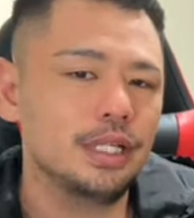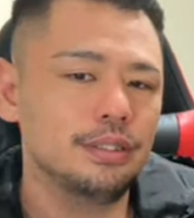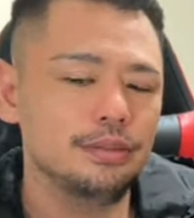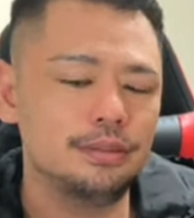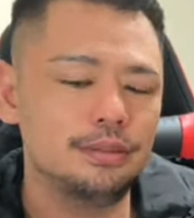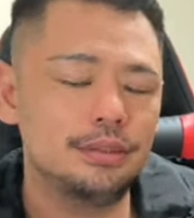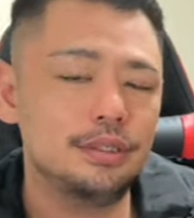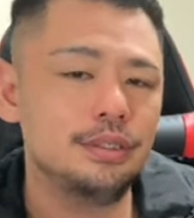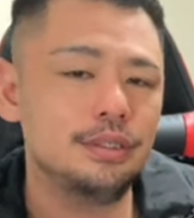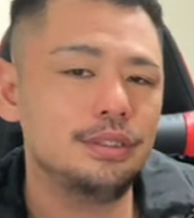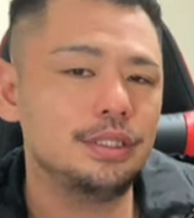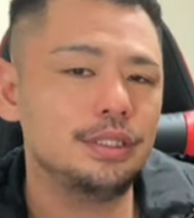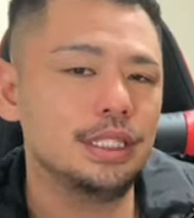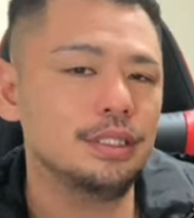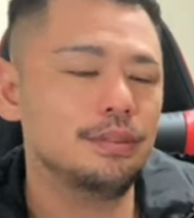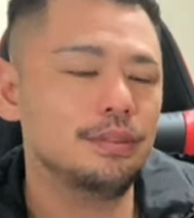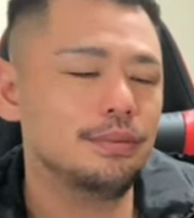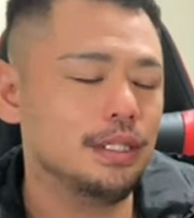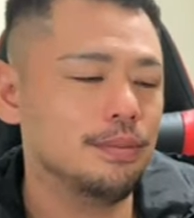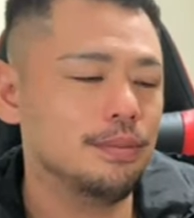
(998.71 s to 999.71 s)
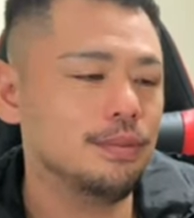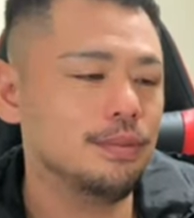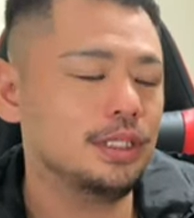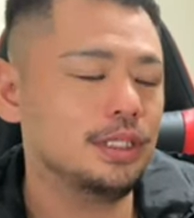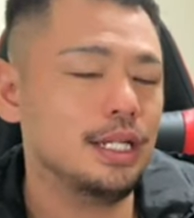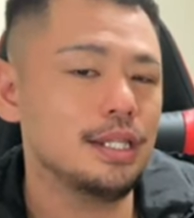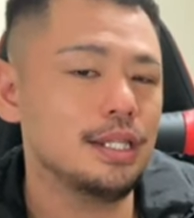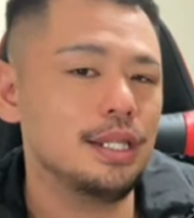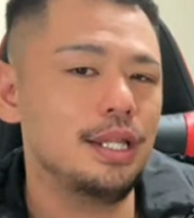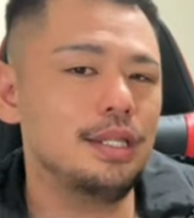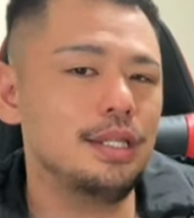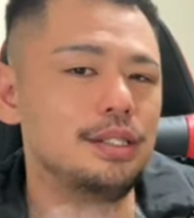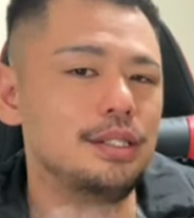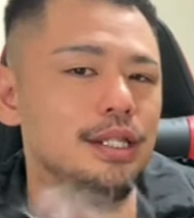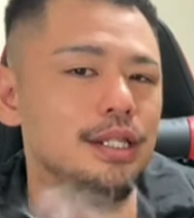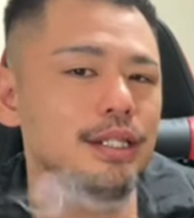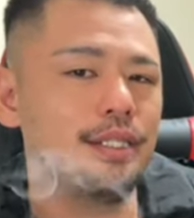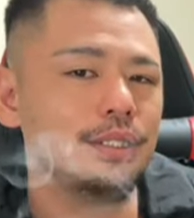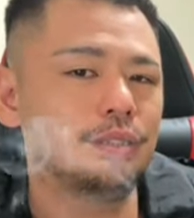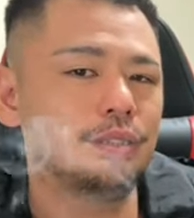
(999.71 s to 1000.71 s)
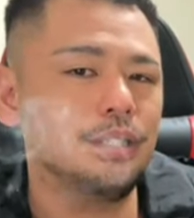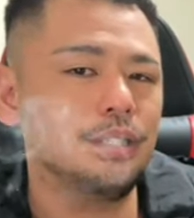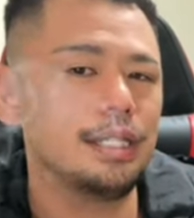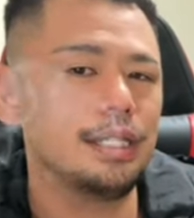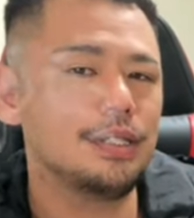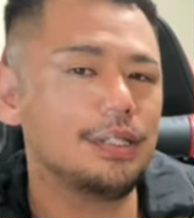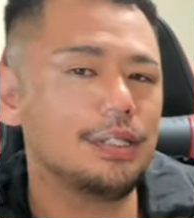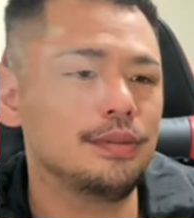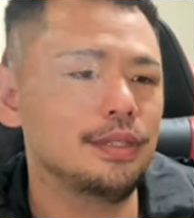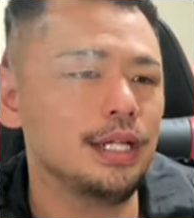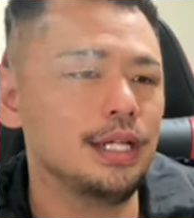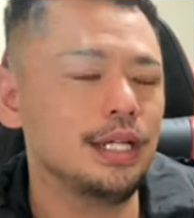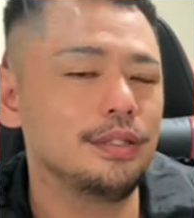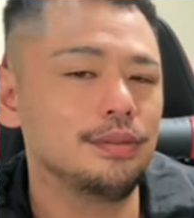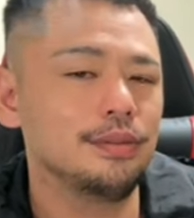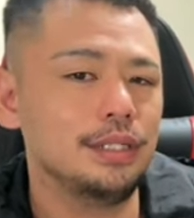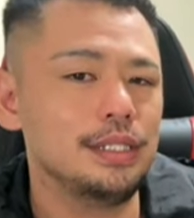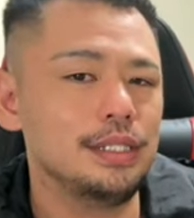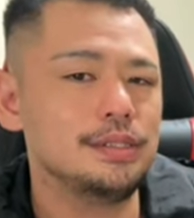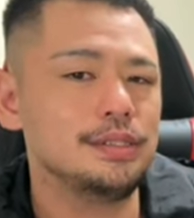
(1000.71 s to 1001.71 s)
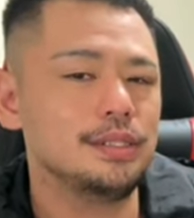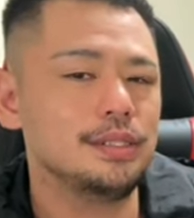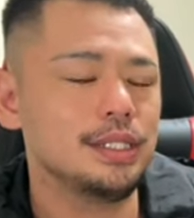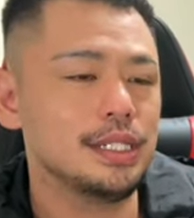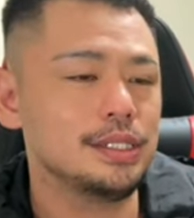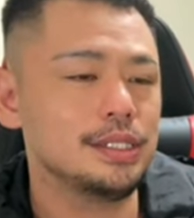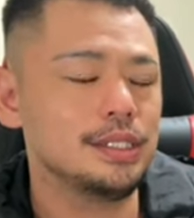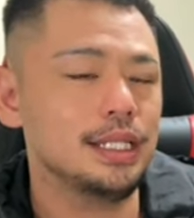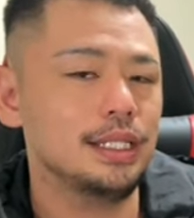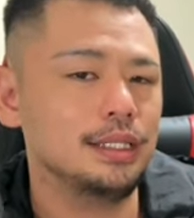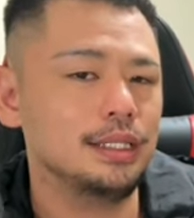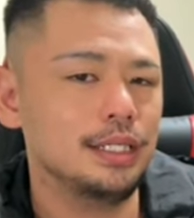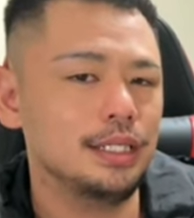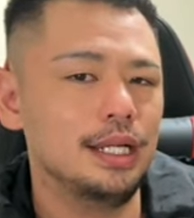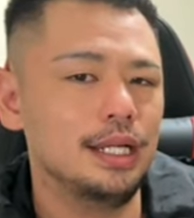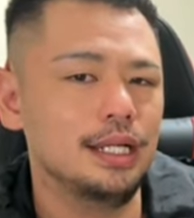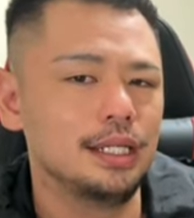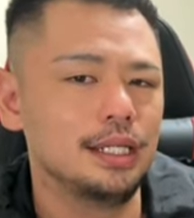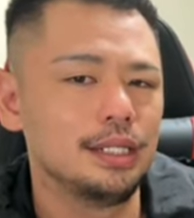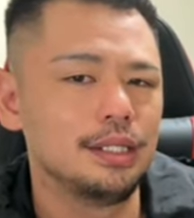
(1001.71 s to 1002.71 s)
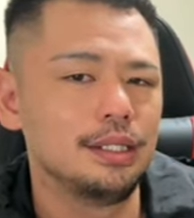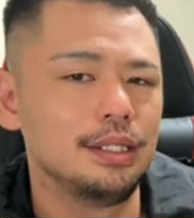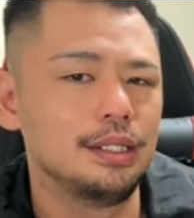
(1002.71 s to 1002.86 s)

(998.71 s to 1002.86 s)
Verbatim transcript: なんかルンルンちゃんとコラボしたらさんぜんにんぐらい来そうだけどね、ツイキャスやったら。